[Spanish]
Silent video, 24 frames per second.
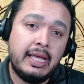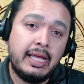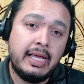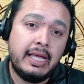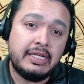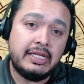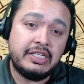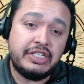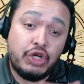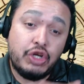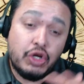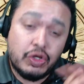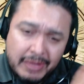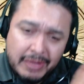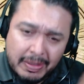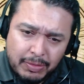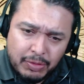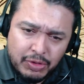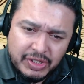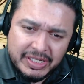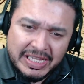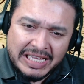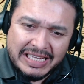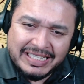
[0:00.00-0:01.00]
Si nos
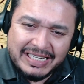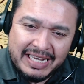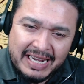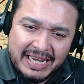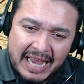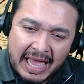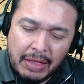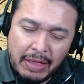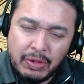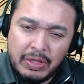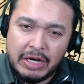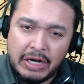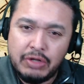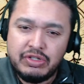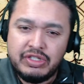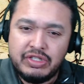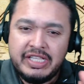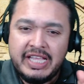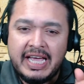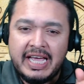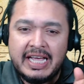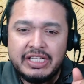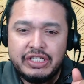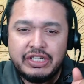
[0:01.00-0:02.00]
vamos de ese lado de los
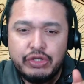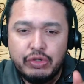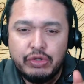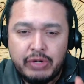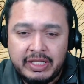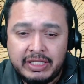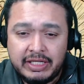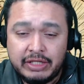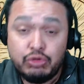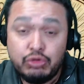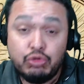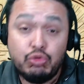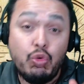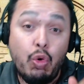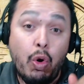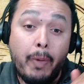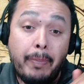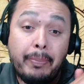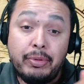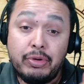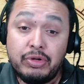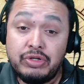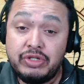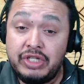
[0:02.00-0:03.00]
negacionistas u
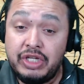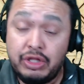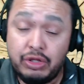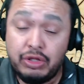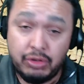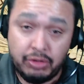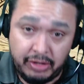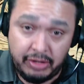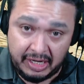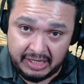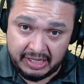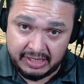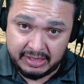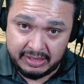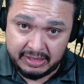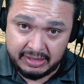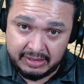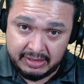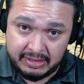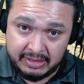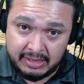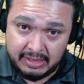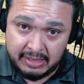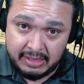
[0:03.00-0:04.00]
opositores,
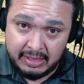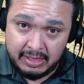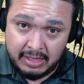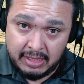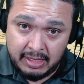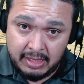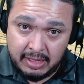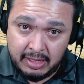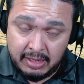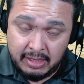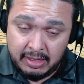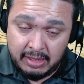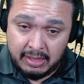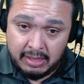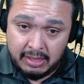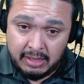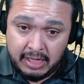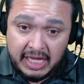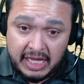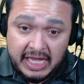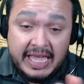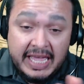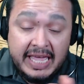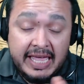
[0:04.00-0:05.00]

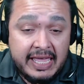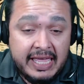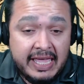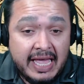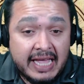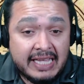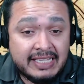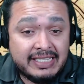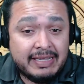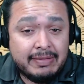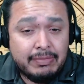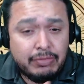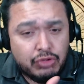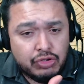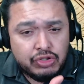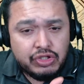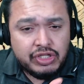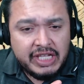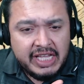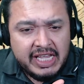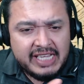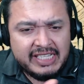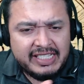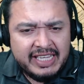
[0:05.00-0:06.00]
y, hacemos,
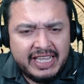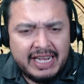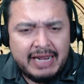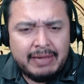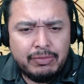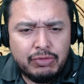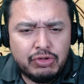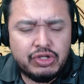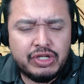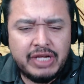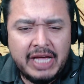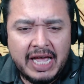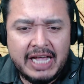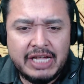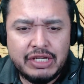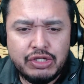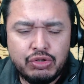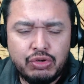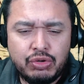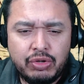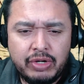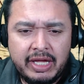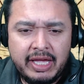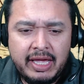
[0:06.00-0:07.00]
y hiciéramos
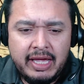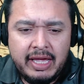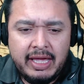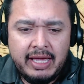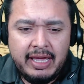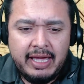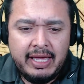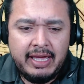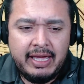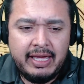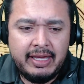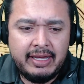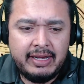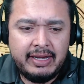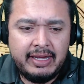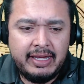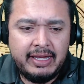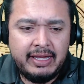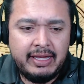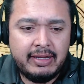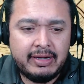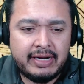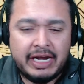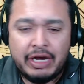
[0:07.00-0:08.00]
caso y,
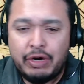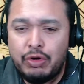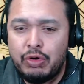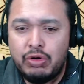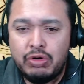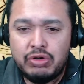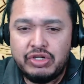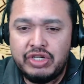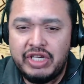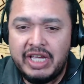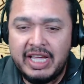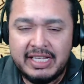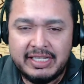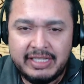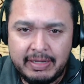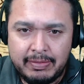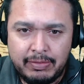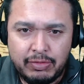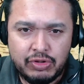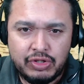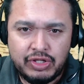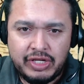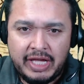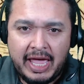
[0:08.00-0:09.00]
y
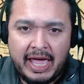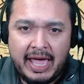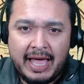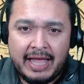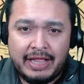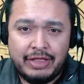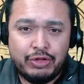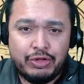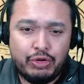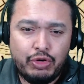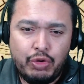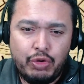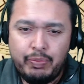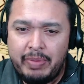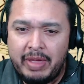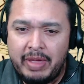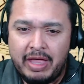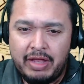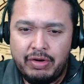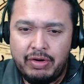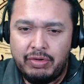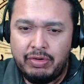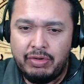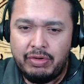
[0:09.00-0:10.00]
reconociésemos que Antonio
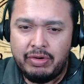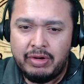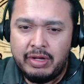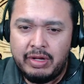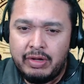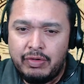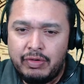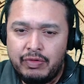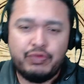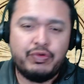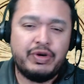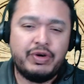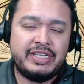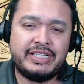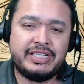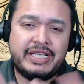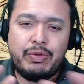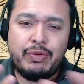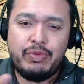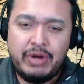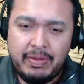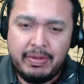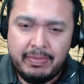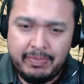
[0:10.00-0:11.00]
Pedro fuese
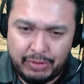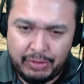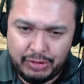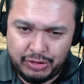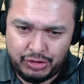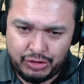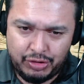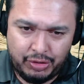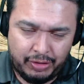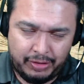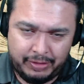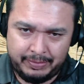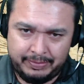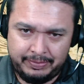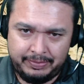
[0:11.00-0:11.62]
un impostor